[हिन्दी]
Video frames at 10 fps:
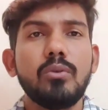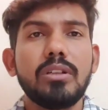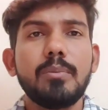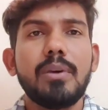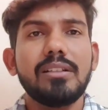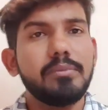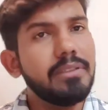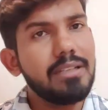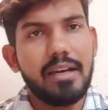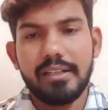उनके पास
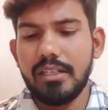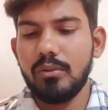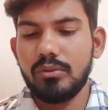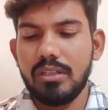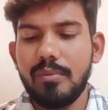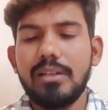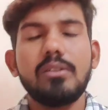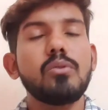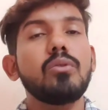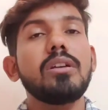भी टारगेट होते हैं बट
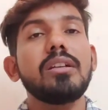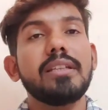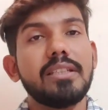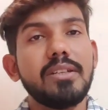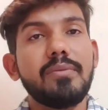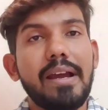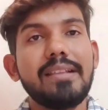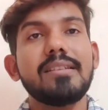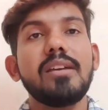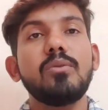टोटल कितनी
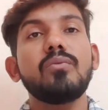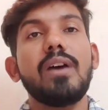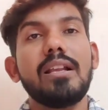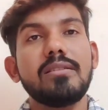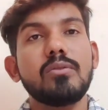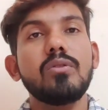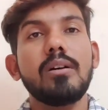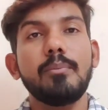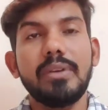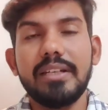फाइल्स हैं उन फाइल्स को
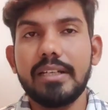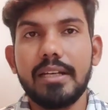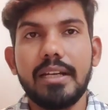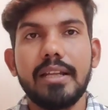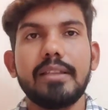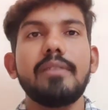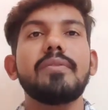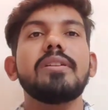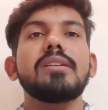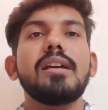कंप्लीट करना रहता है
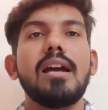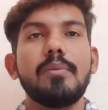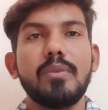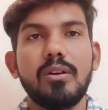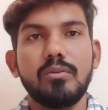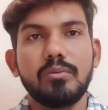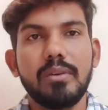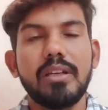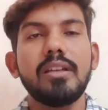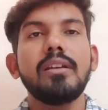फिर चाहे आपका
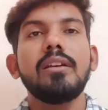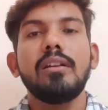उसमें